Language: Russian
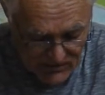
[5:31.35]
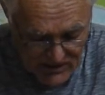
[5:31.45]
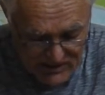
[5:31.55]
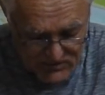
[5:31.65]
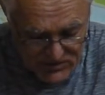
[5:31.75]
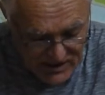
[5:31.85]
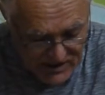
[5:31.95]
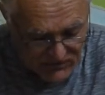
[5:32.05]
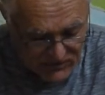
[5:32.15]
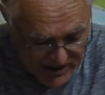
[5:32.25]
для
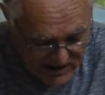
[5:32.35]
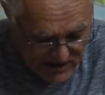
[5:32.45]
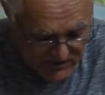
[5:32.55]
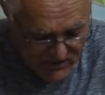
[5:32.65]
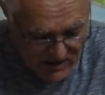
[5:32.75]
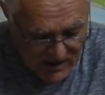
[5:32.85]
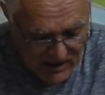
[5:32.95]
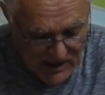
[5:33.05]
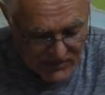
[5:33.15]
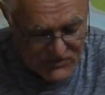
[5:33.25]
взятия власти,
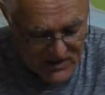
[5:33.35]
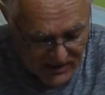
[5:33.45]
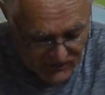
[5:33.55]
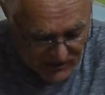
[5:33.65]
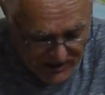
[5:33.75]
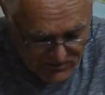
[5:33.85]
а взять власть